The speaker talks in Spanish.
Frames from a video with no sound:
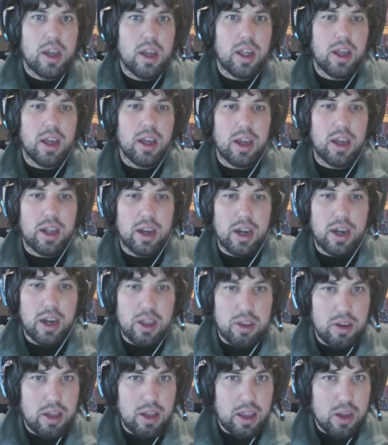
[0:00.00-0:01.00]
eh,
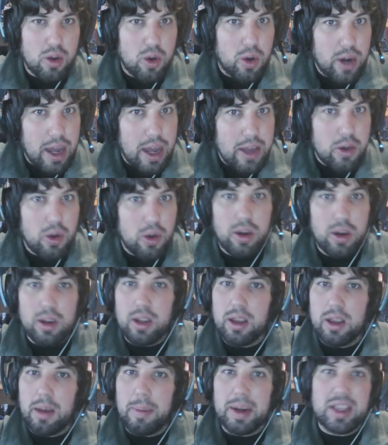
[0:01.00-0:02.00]
relacionada con Ion,
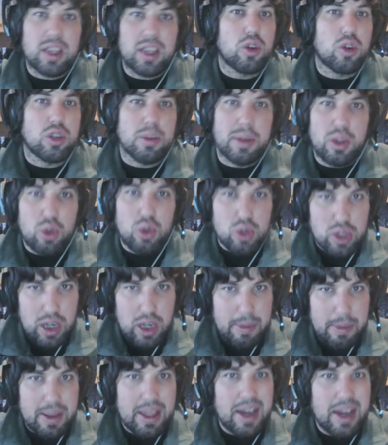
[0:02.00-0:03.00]
aparte de los eventos de
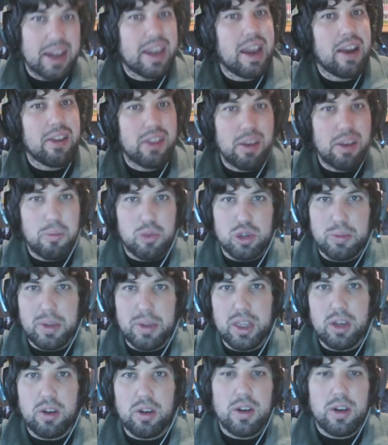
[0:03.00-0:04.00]
Navidad que hicimos
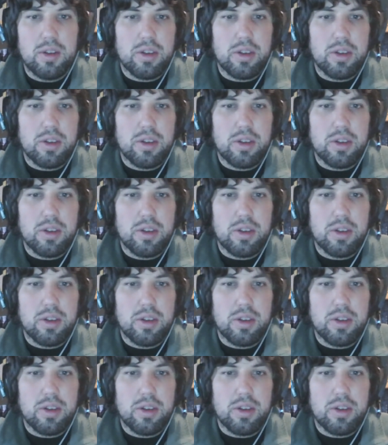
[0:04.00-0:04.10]
vídeo,